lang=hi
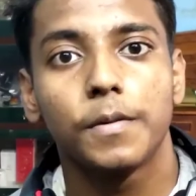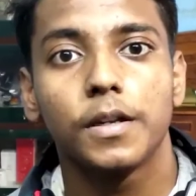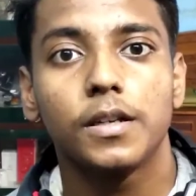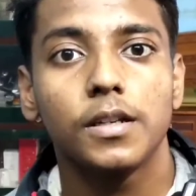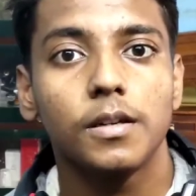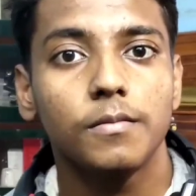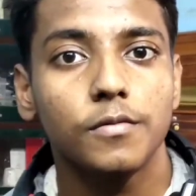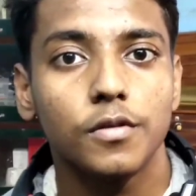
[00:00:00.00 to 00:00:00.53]

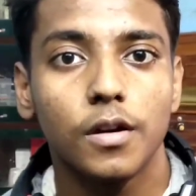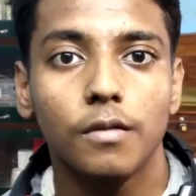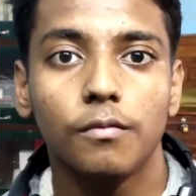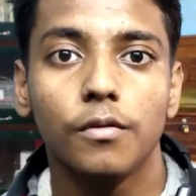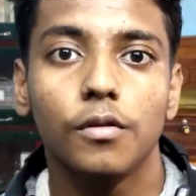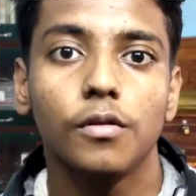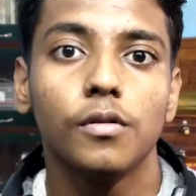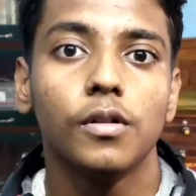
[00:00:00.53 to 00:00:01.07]
पेटीएम जो है
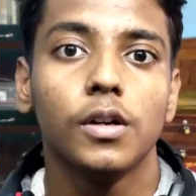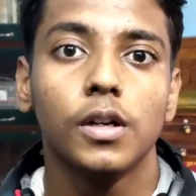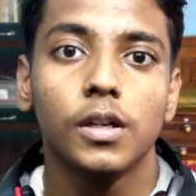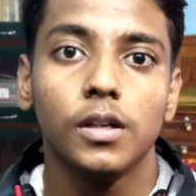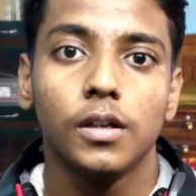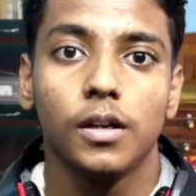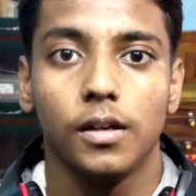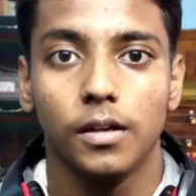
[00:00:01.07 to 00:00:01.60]
वो
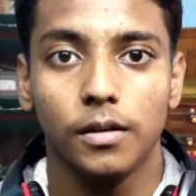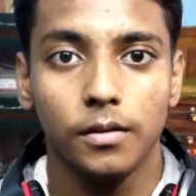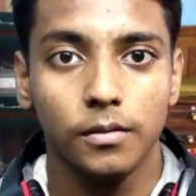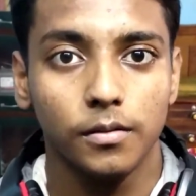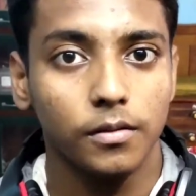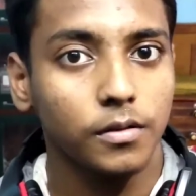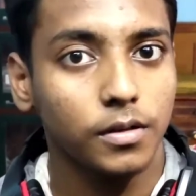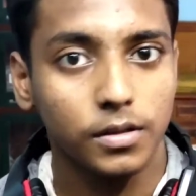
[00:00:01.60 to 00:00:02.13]

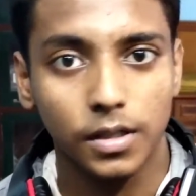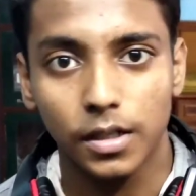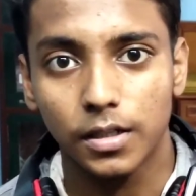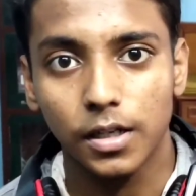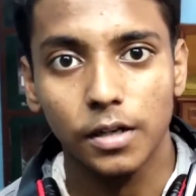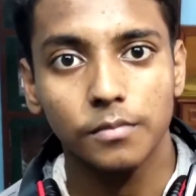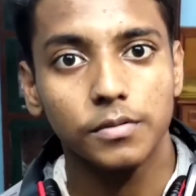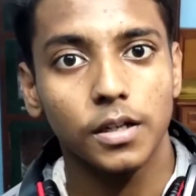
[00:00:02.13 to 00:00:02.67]
इसके
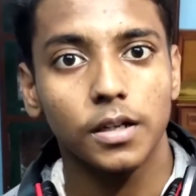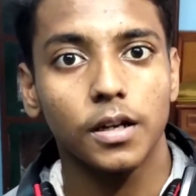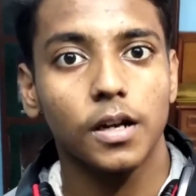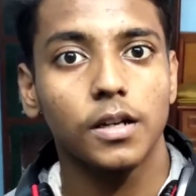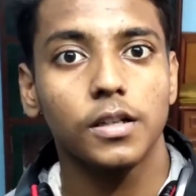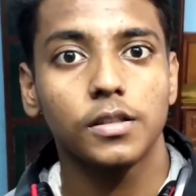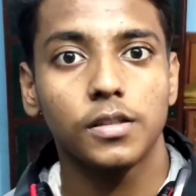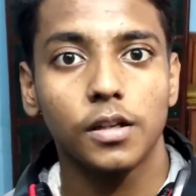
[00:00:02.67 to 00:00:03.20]
टर्म्स एंड
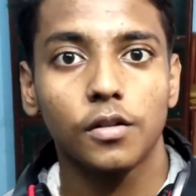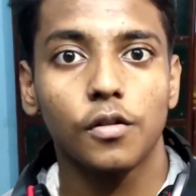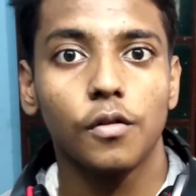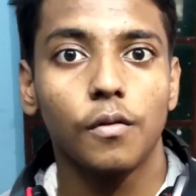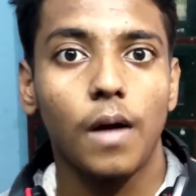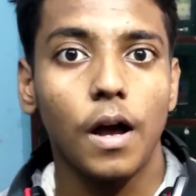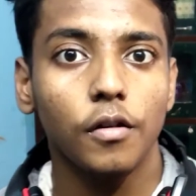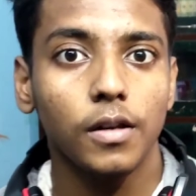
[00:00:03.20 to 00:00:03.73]
कंडीशन को
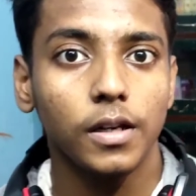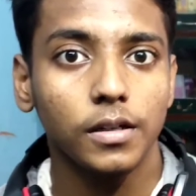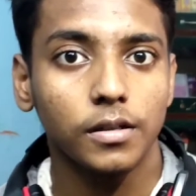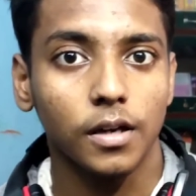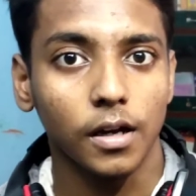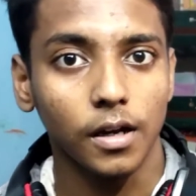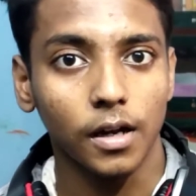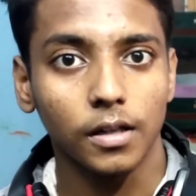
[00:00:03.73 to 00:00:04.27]
वायोलेंट
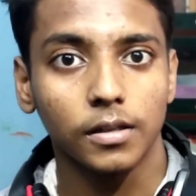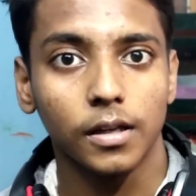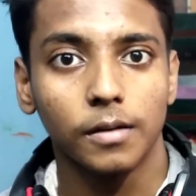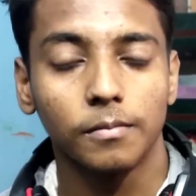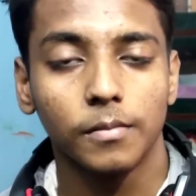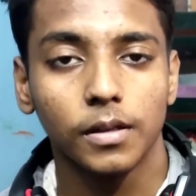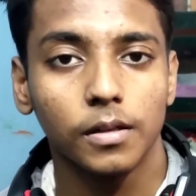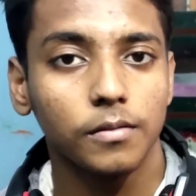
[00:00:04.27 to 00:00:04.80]
कर रहा
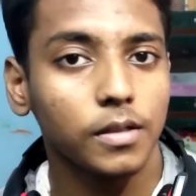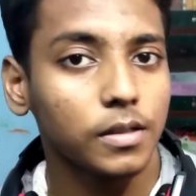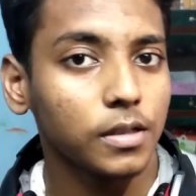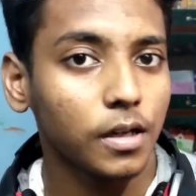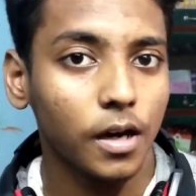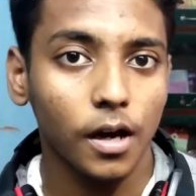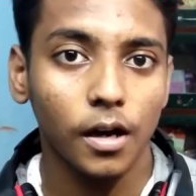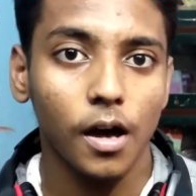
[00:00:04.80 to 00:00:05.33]
था मतलब जैसे
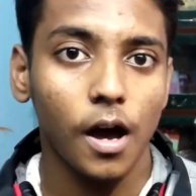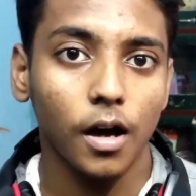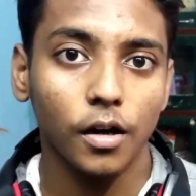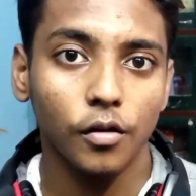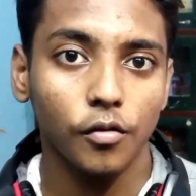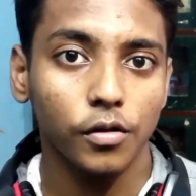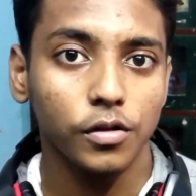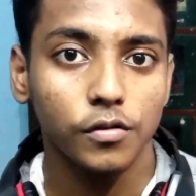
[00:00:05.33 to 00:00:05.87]
अगर
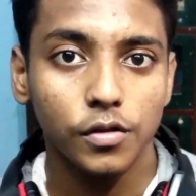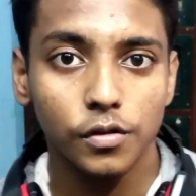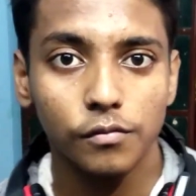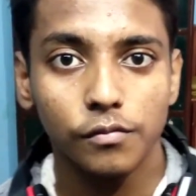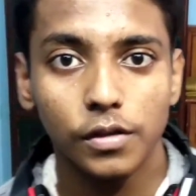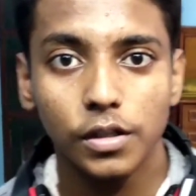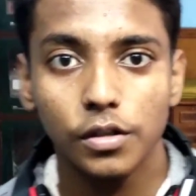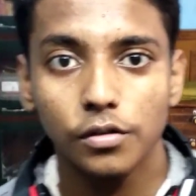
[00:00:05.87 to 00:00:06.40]
कोई
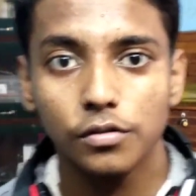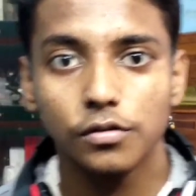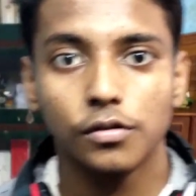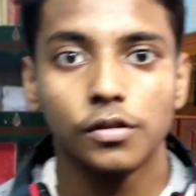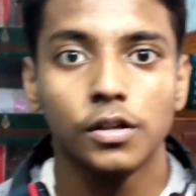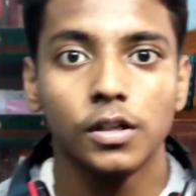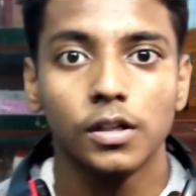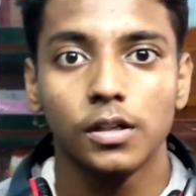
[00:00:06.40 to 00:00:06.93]
यूट्यूब वीडियो जो
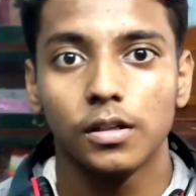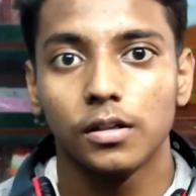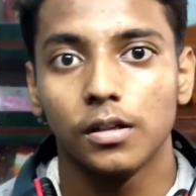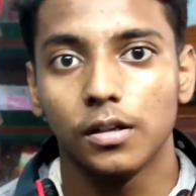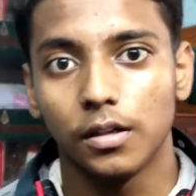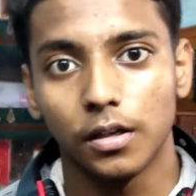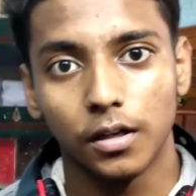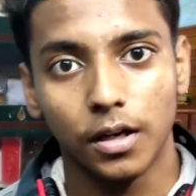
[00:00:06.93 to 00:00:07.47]

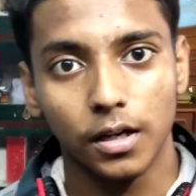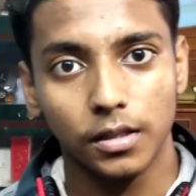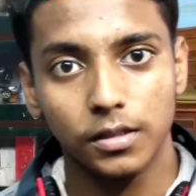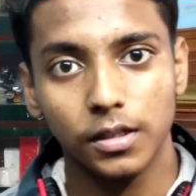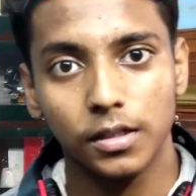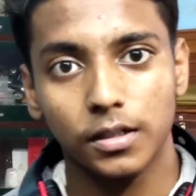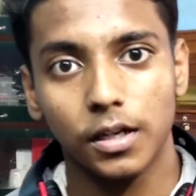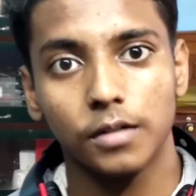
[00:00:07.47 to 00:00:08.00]

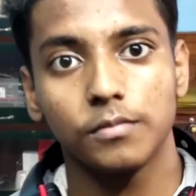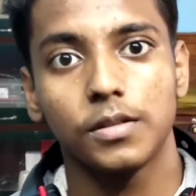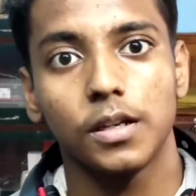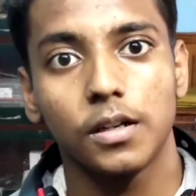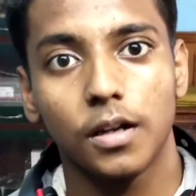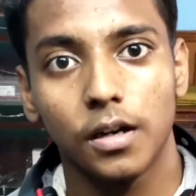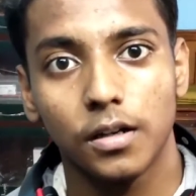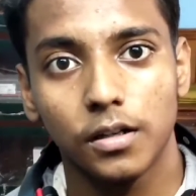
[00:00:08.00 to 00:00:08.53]
करती है टर्म्स
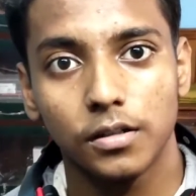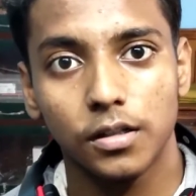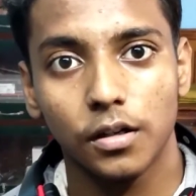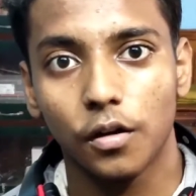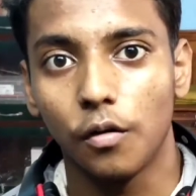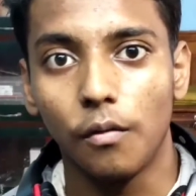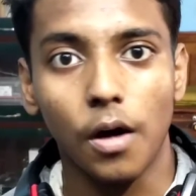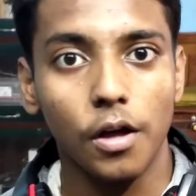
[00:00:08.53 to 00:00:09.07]
एंड कंडीशन
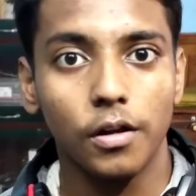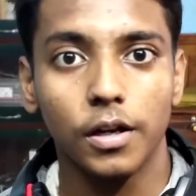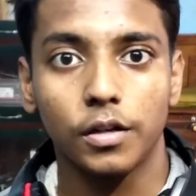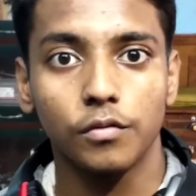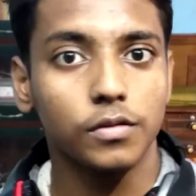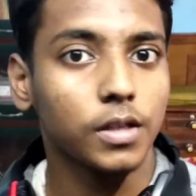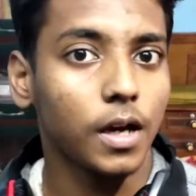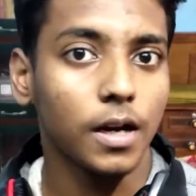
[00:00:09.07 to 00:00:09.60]
को
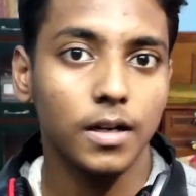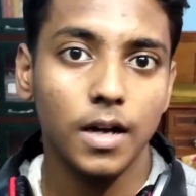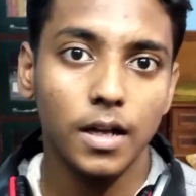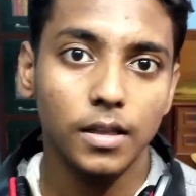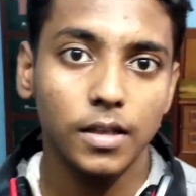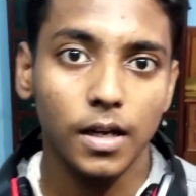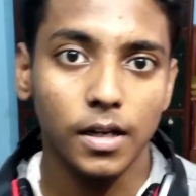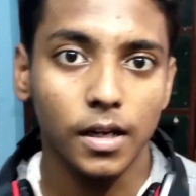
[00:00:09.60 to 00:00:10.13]
वायोलेट उसे हटा
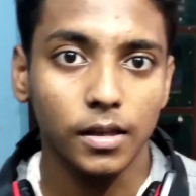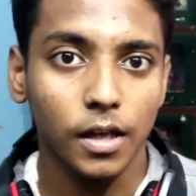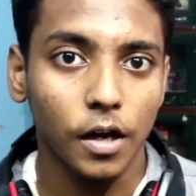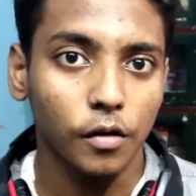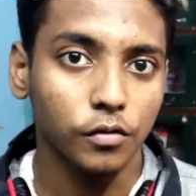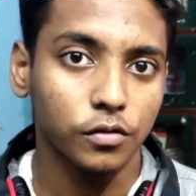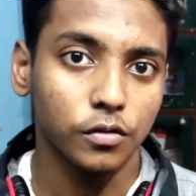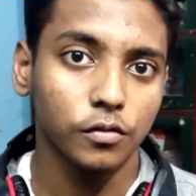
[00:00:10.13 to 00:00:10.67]
दिया जाता
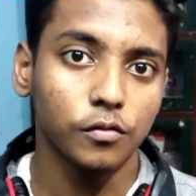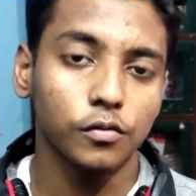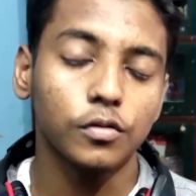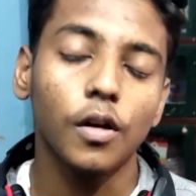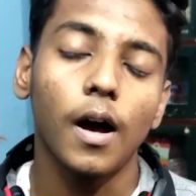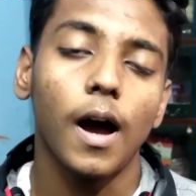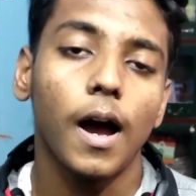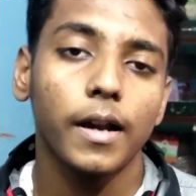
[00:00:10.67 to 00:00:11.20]
है उस
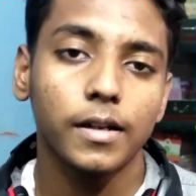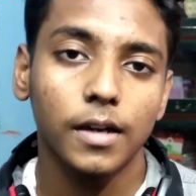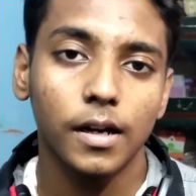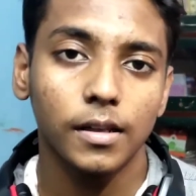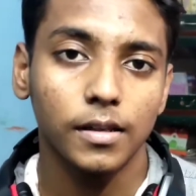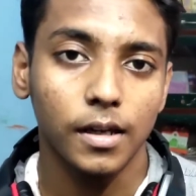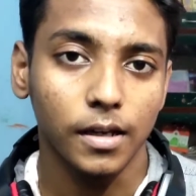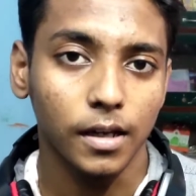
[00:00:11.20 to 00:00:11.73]
उसको हाइड कर
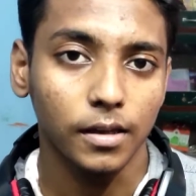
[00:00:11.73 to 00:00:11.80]
दिया